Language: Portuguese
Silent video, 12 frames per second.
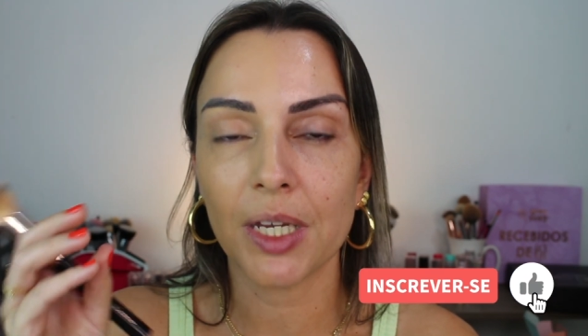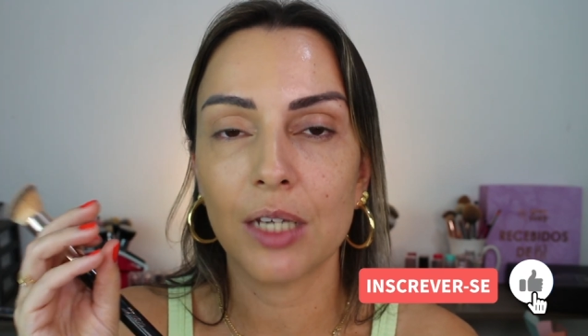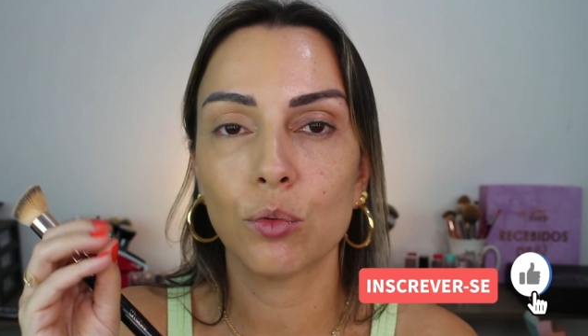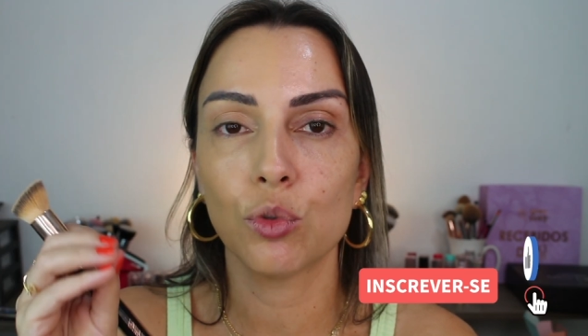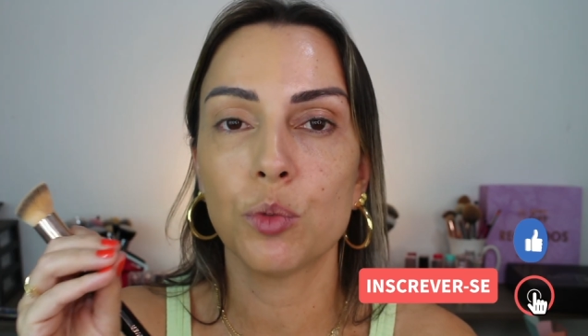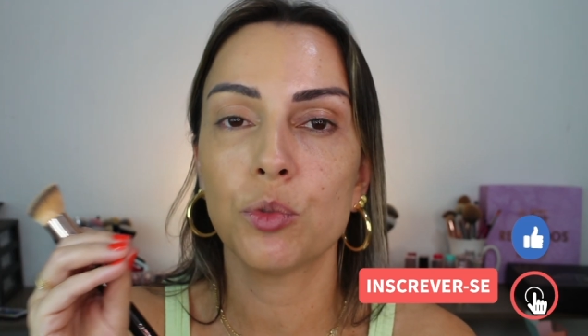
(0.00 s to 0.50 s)
A
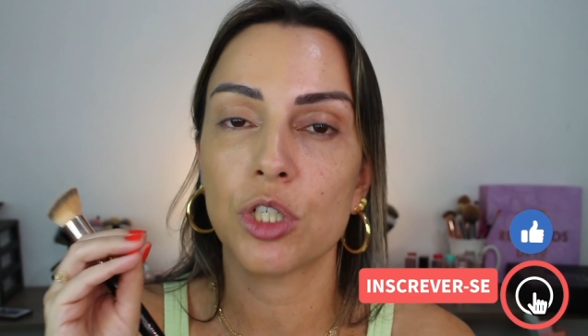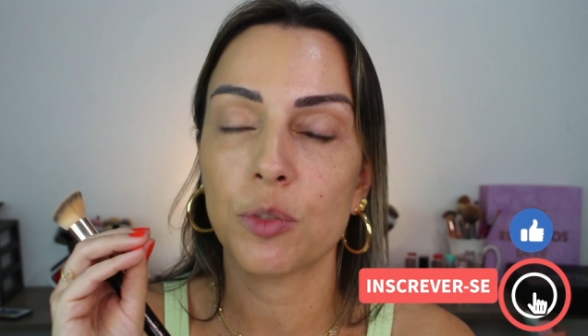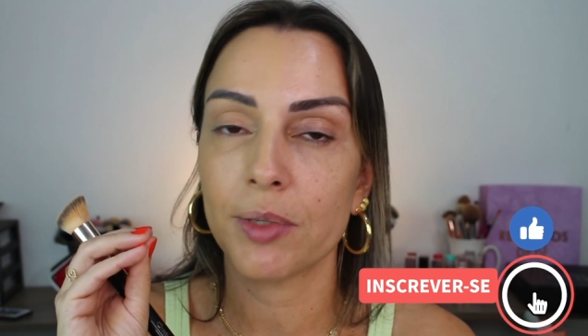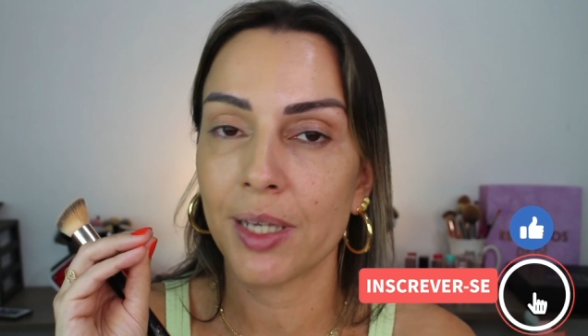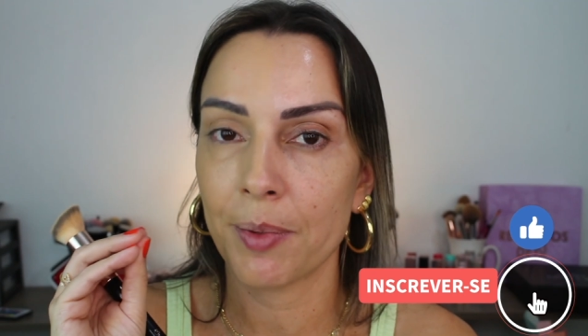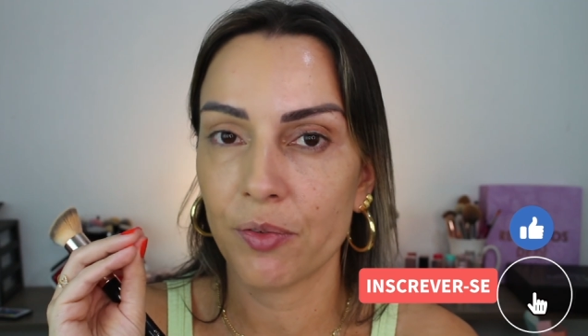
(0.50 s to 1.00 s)
Nude Me já
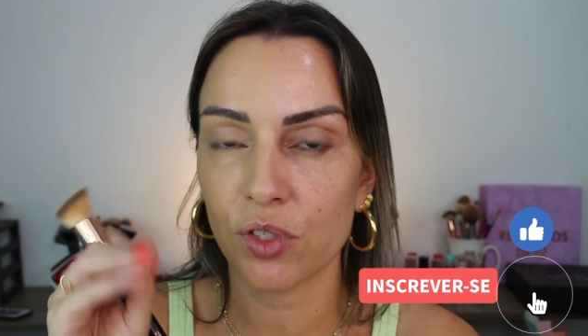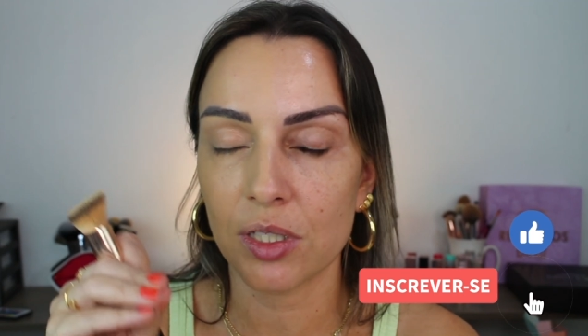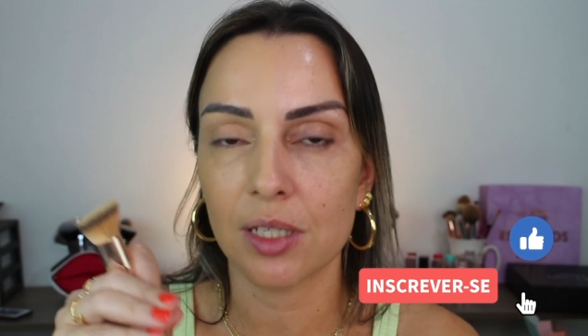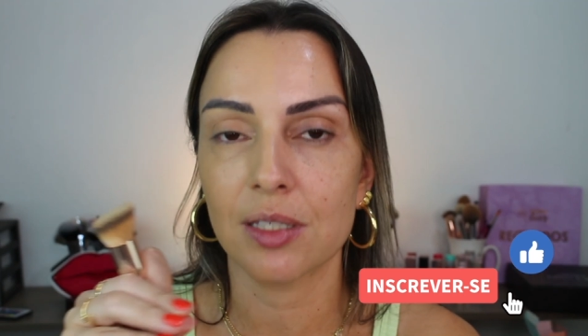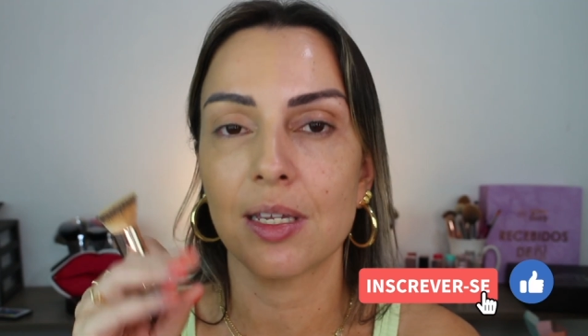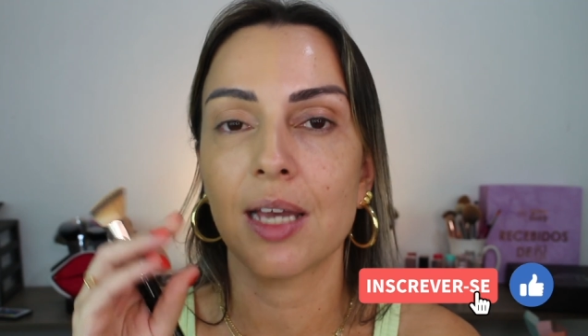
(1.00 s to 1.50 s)
expliquei pra
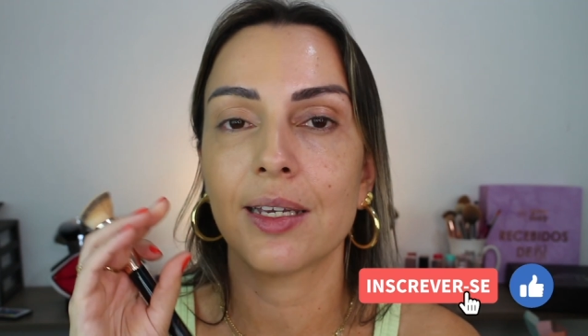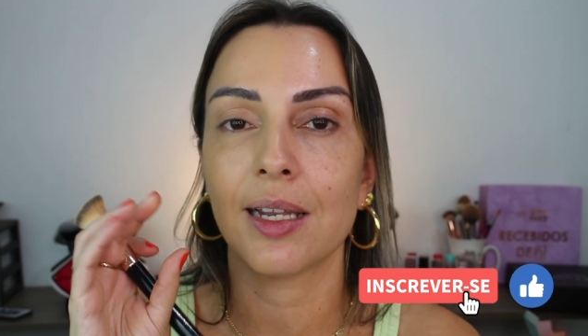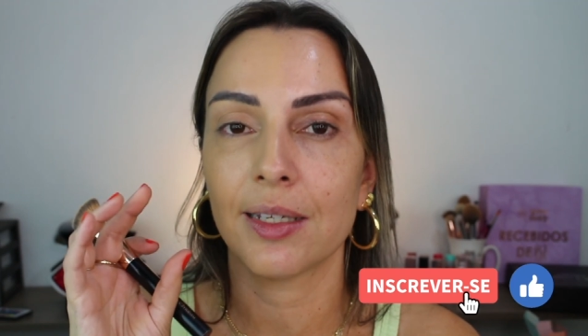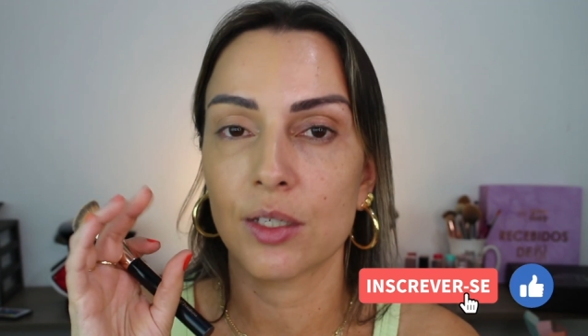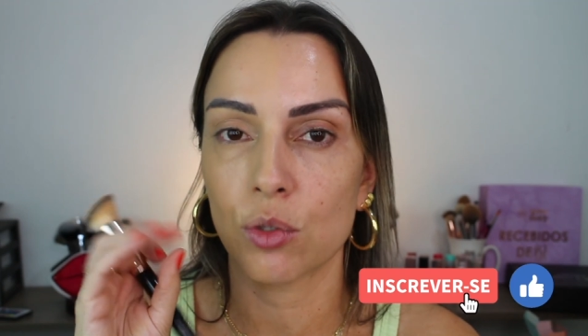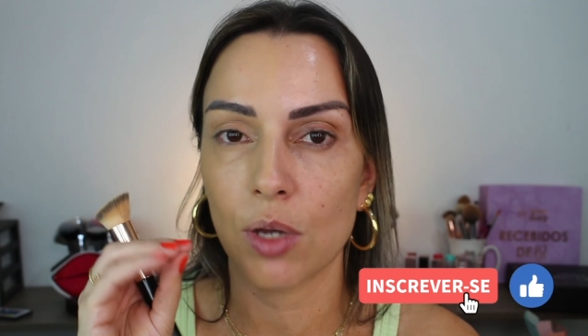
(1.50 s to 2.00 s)
vocês, né?
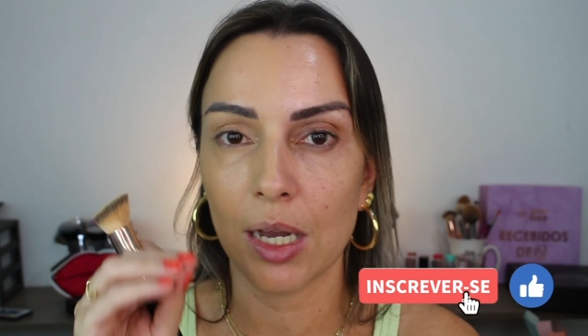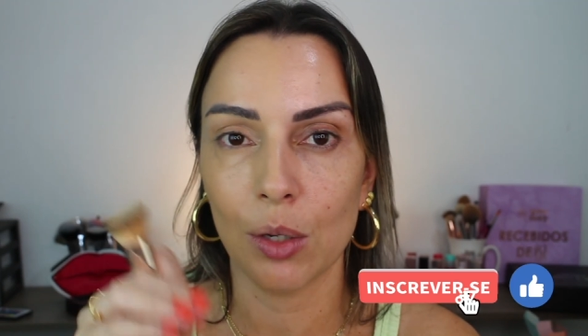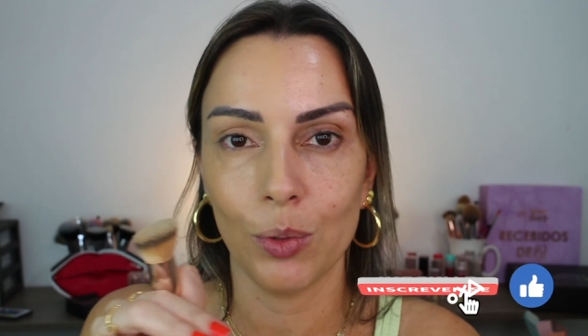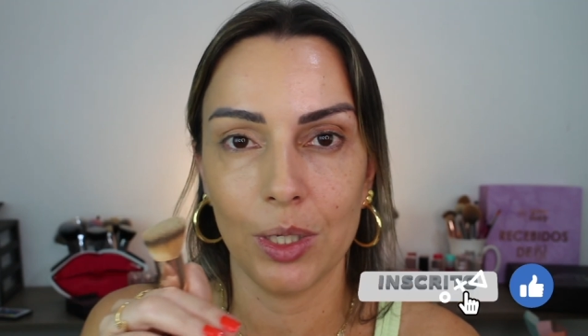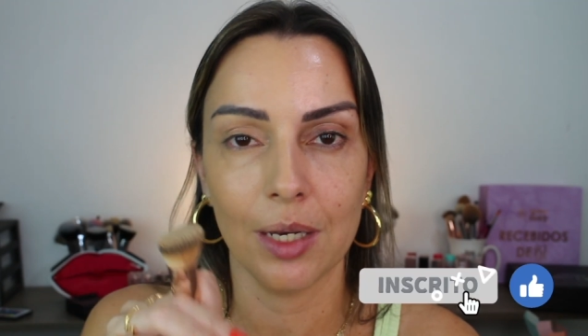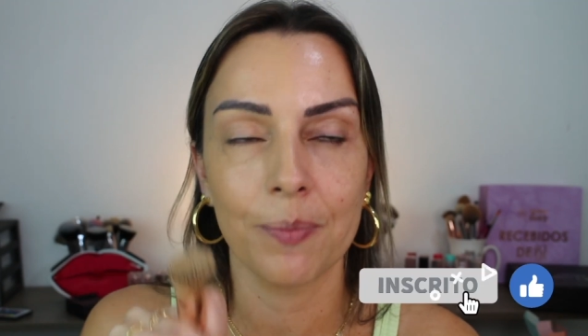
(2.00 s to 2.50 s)
Aquela que é só
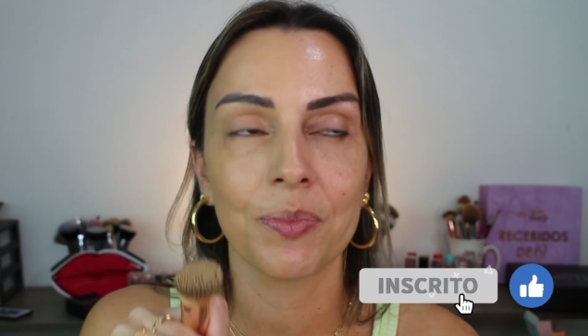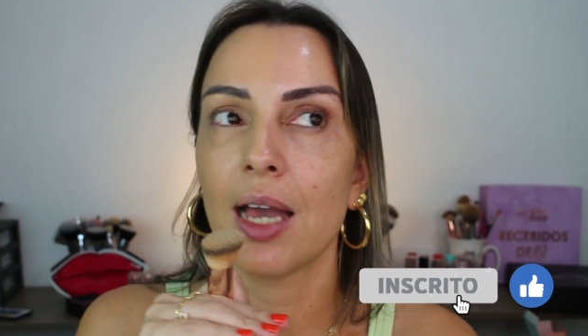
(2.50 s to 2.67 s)
aguinha.